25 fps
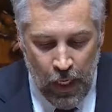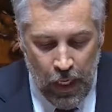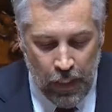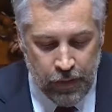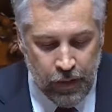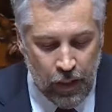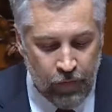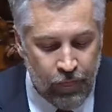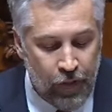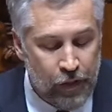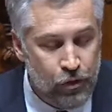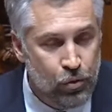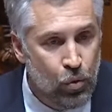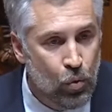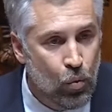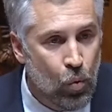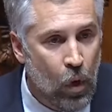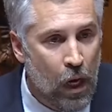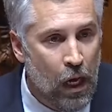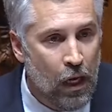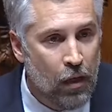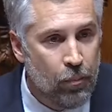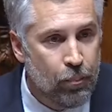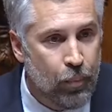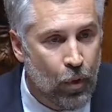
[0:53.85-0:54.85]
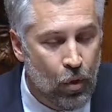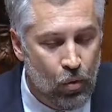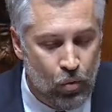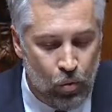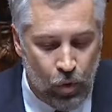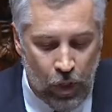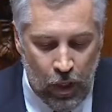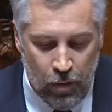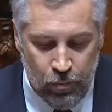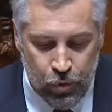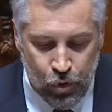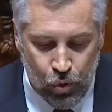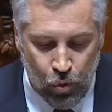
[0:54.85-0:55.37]
através do qual
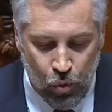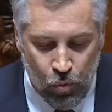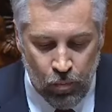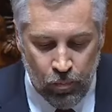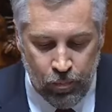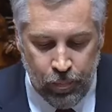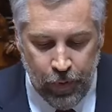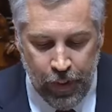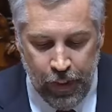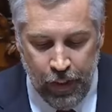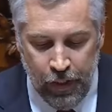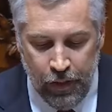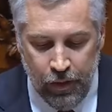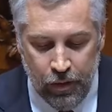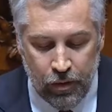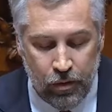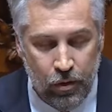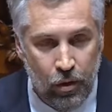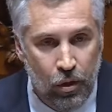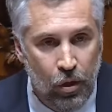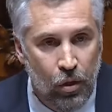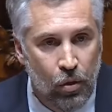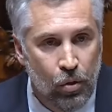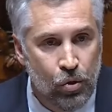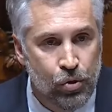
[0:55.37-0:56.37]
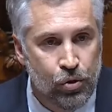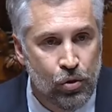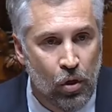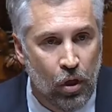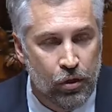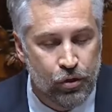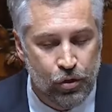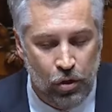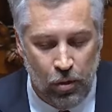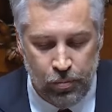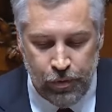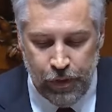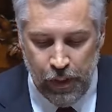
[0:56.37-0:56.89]
procuramos cumprir os
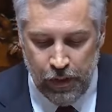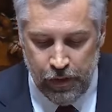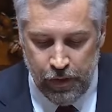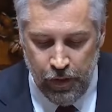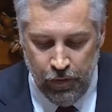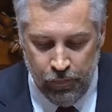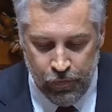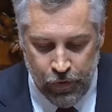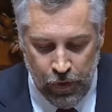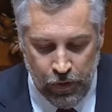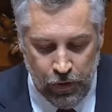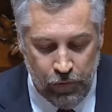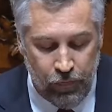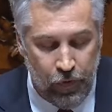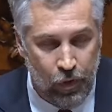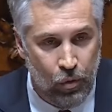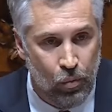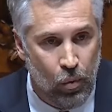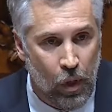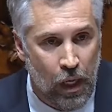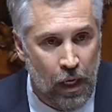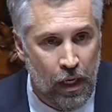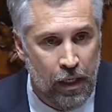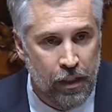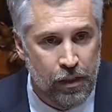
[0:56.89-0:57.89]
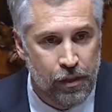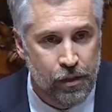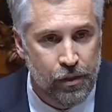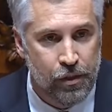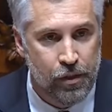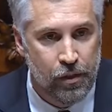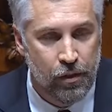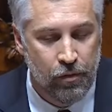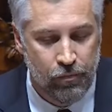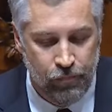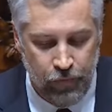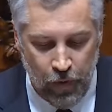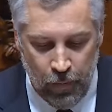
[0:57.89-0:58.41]
nossos objetivos
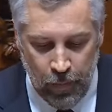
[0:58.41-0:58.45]
individuais,